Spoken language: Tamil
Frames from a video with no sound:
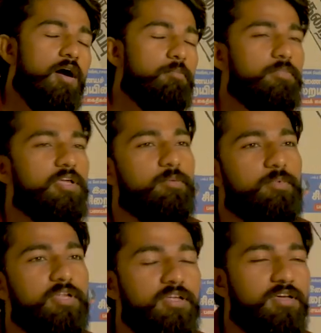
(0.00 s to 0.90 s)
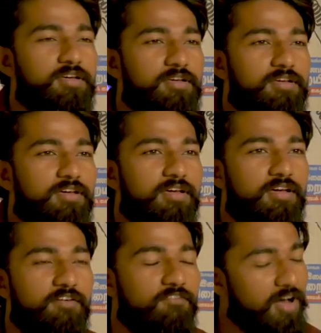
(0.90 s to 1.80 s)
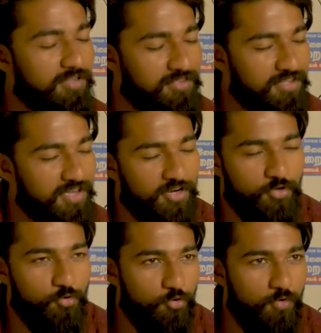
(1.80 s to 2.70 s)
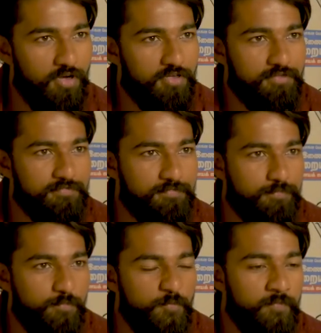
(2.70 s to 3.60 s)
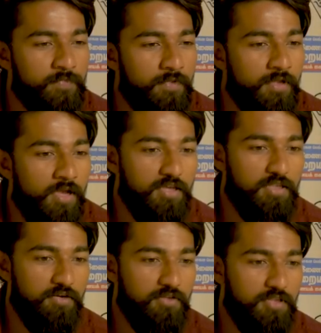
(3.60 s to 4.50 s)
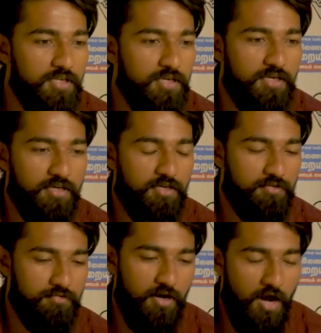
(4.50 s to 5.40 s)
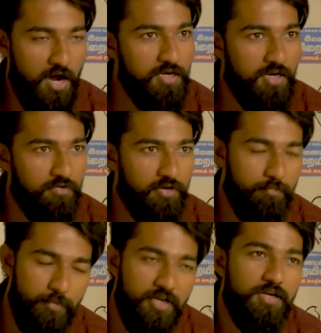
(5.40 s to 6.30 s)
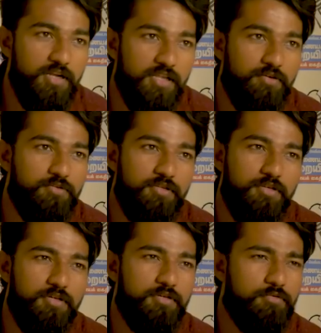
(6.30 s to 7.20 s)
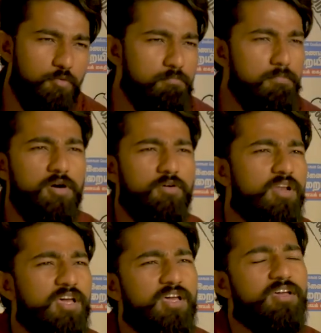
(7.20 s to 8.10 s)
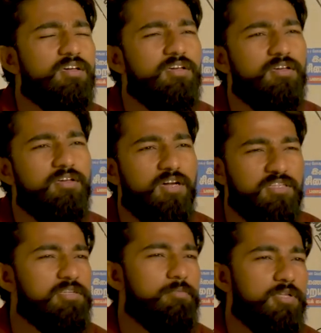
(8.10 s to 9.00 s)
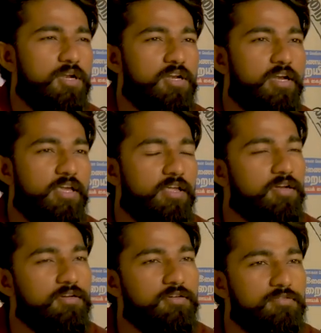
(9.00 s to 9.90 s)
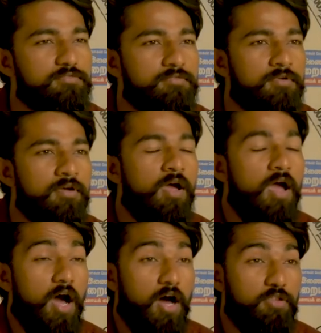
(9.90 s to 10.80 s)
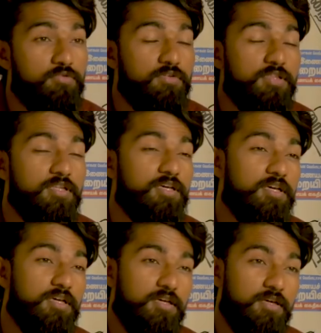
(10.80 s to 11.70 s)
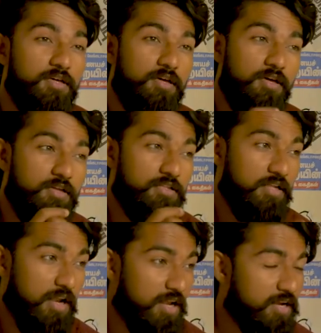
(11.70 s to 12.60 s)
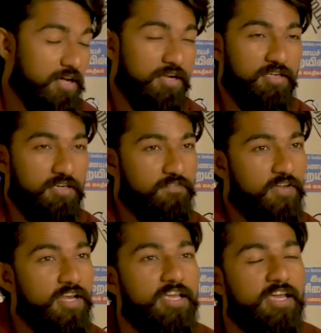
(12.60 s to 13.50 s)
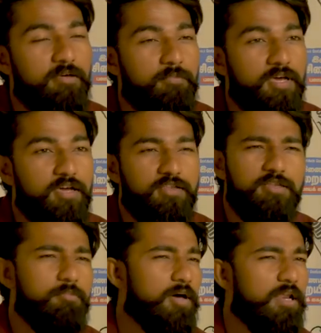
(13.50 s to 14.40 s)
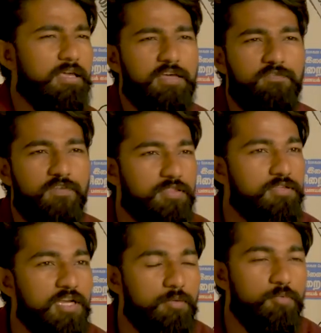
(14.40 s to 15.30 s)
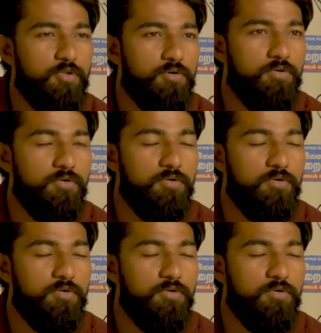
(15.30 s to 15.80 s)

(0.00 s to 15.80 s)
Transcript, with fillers: அப்படி இப்படின்னு வார்த்தையாலையும் கொள்ளுவாங்க இதில் வந்து ஆண்களை விட பெண்கள் தான் வந்து ரொம்ப அவங்கள கஷ்டப்படுத்துகிறாங்கன்னு நினைக்கிறேன் அதுவும் வந்து இந்த நல்ல நாள் வெள்ளிக்கிழமை இந்த மாதிரிலாம் எதாவது வந்துட்டா போதும்